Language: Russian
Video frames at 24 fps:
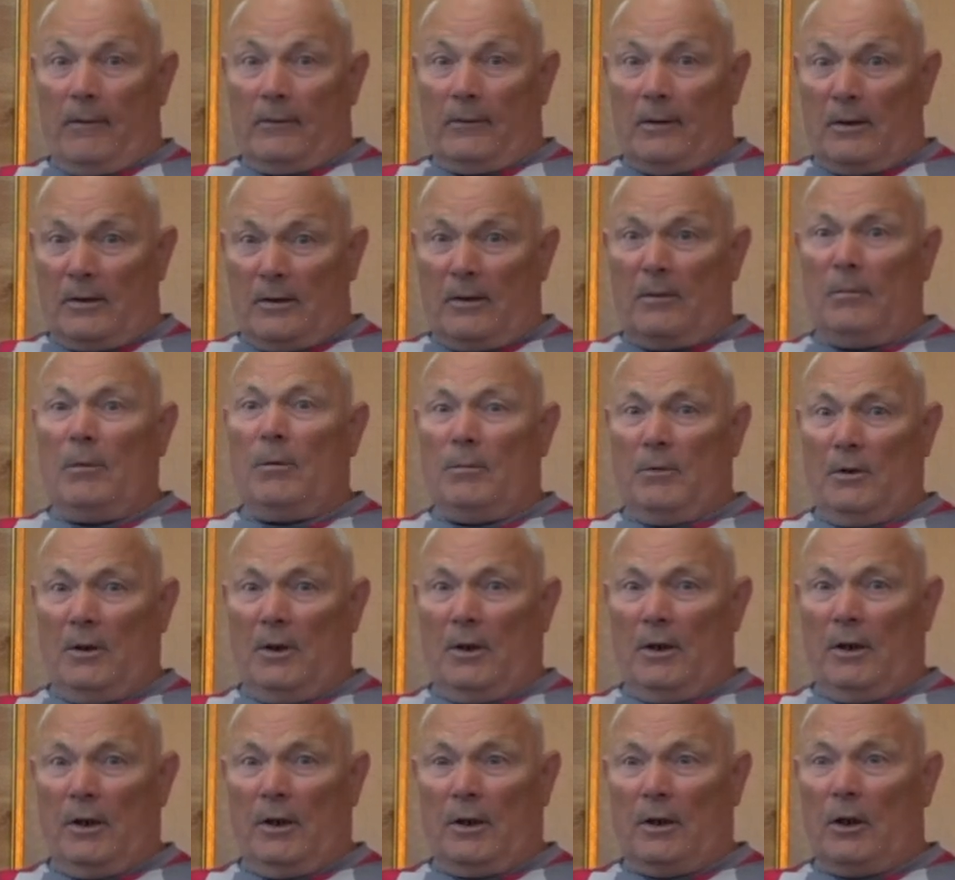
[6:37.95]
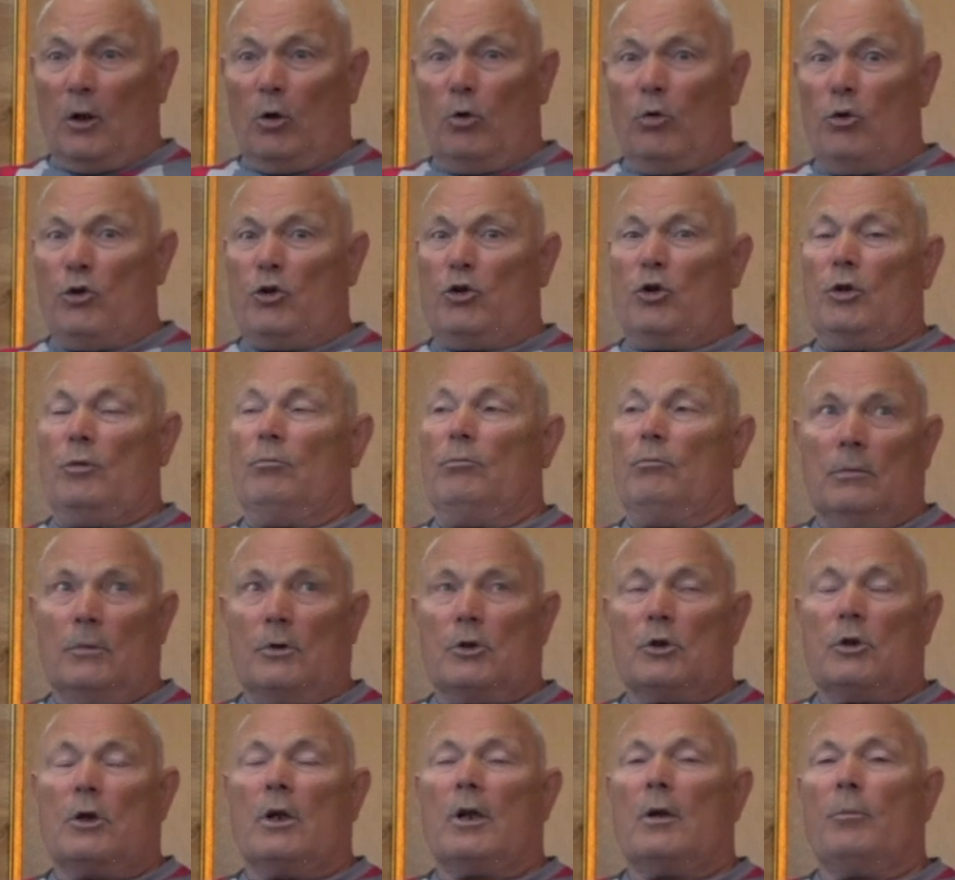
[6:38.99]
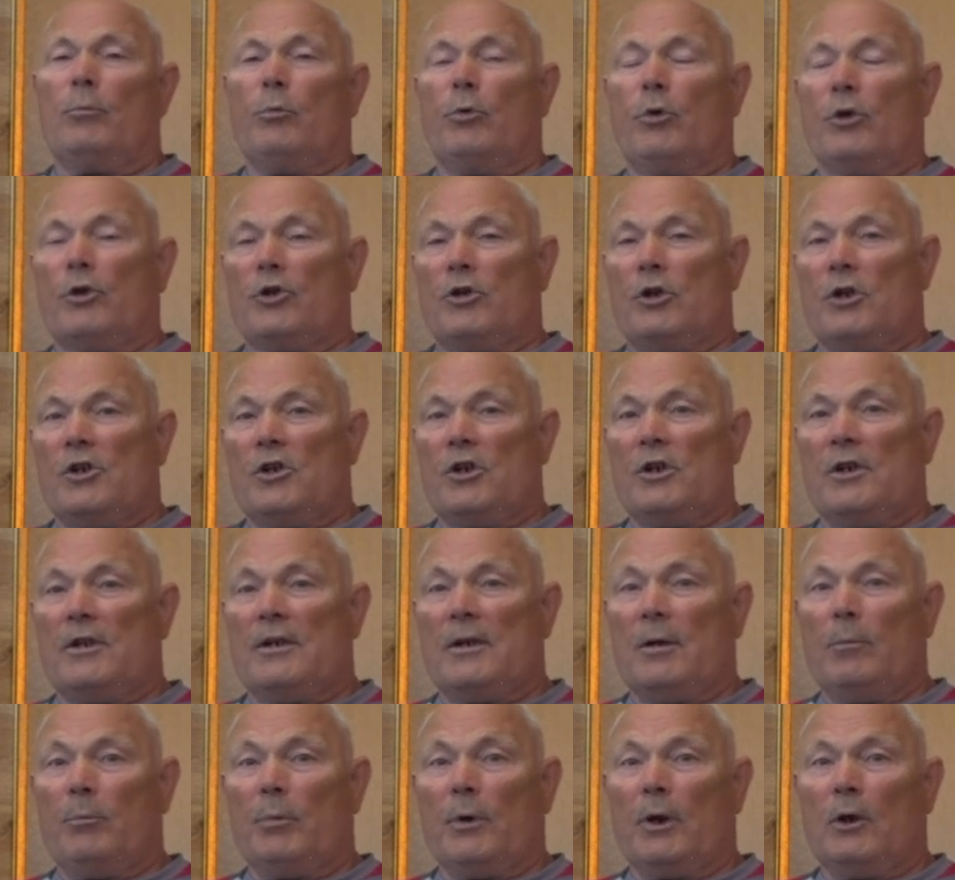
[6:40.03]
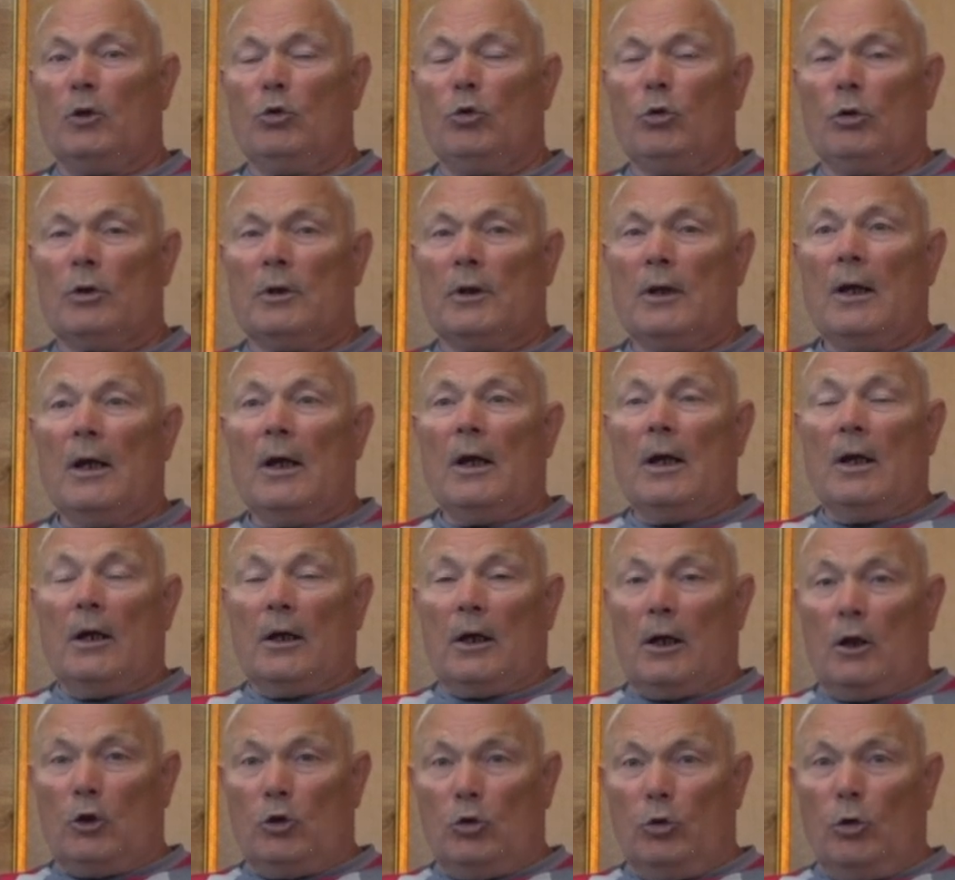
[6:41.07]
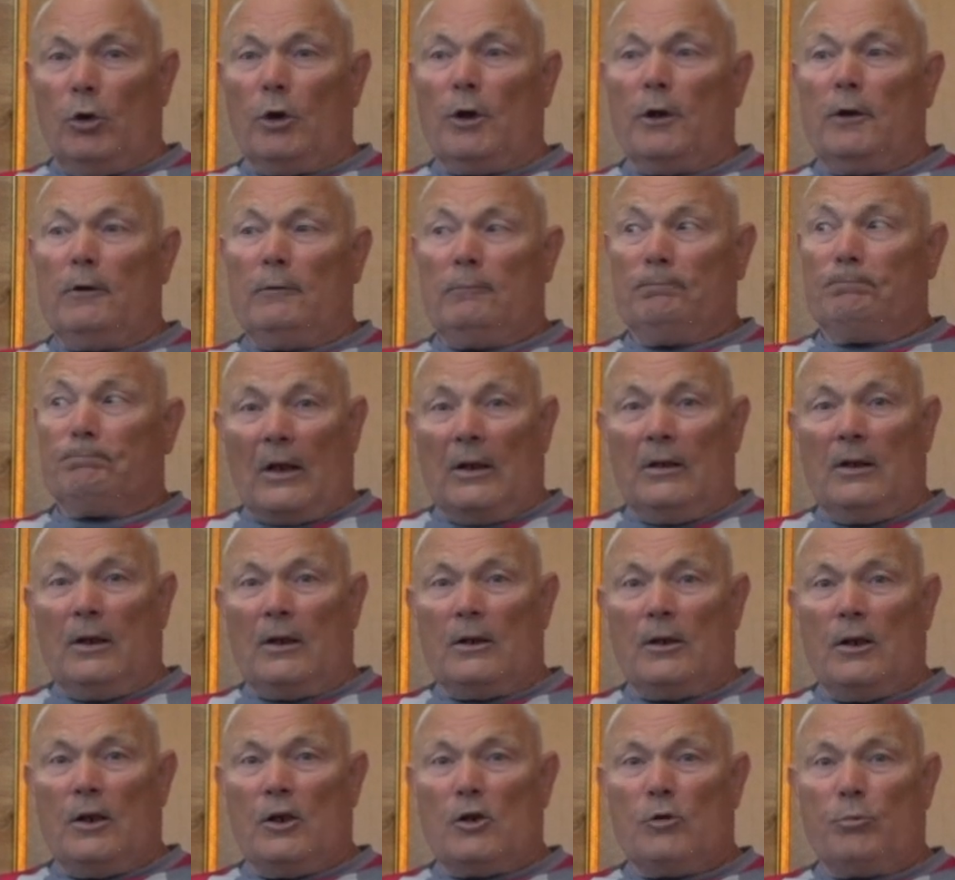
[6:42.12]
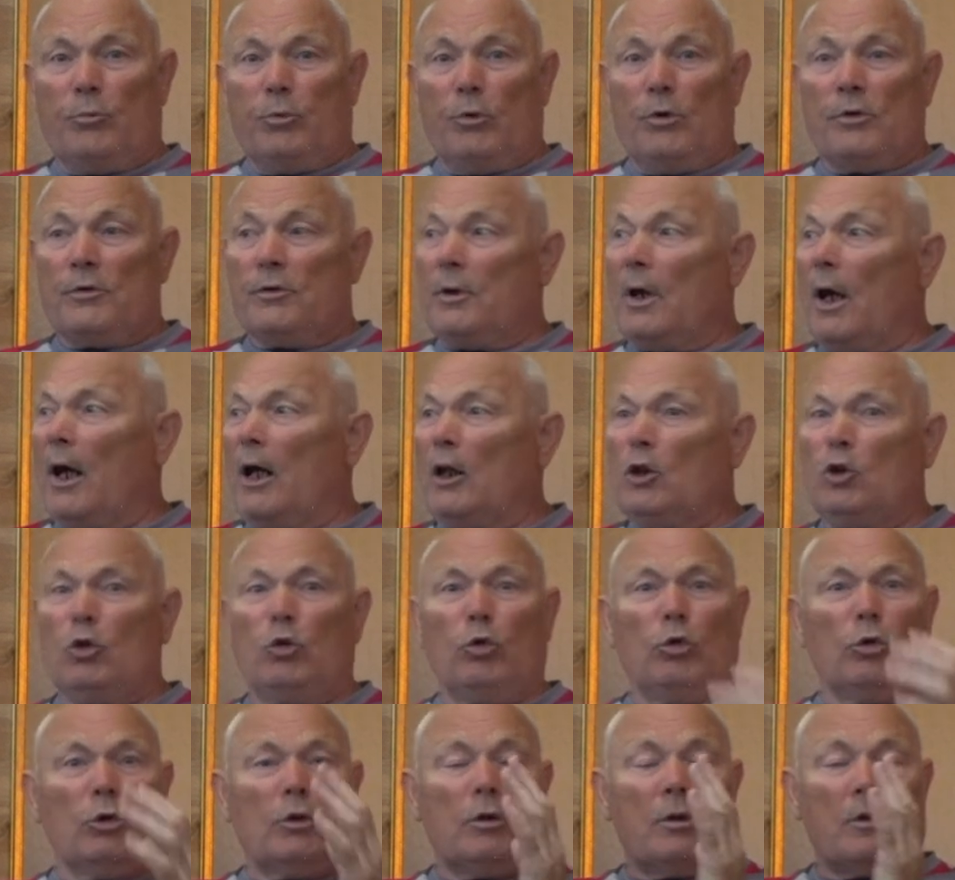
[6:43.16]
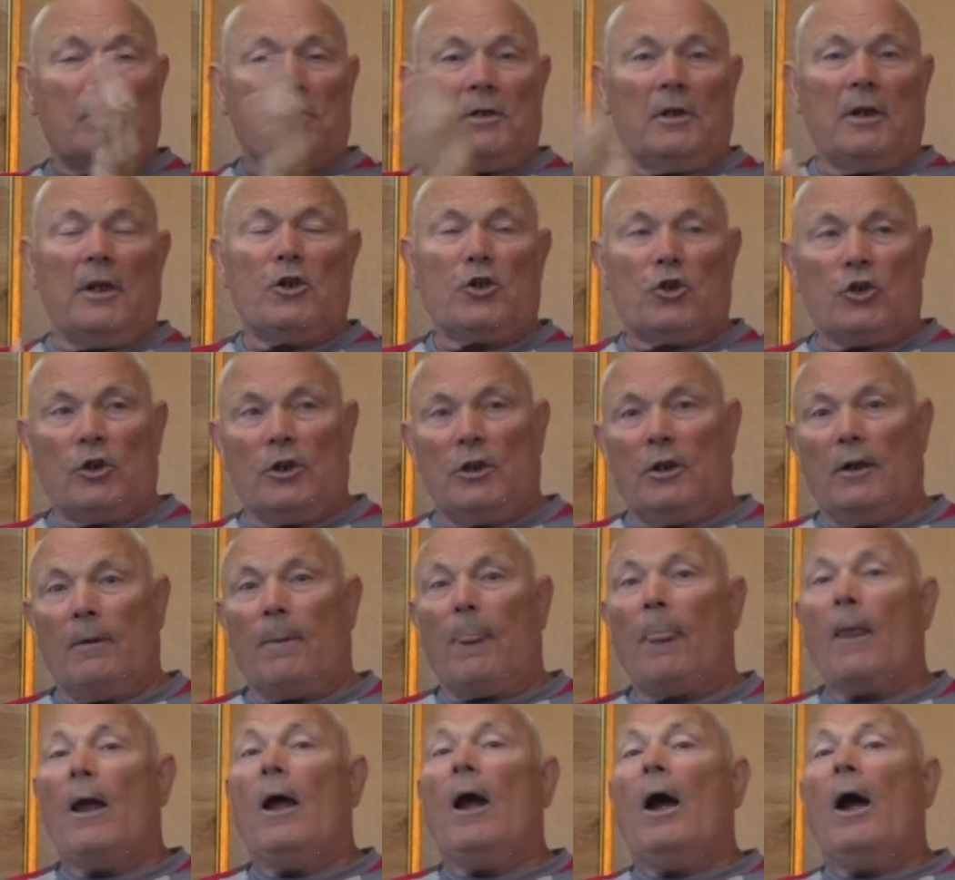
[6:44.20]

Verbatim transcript: На самом деле это очень скоропортящийся продукт, которые надо использовать. А тут сложили.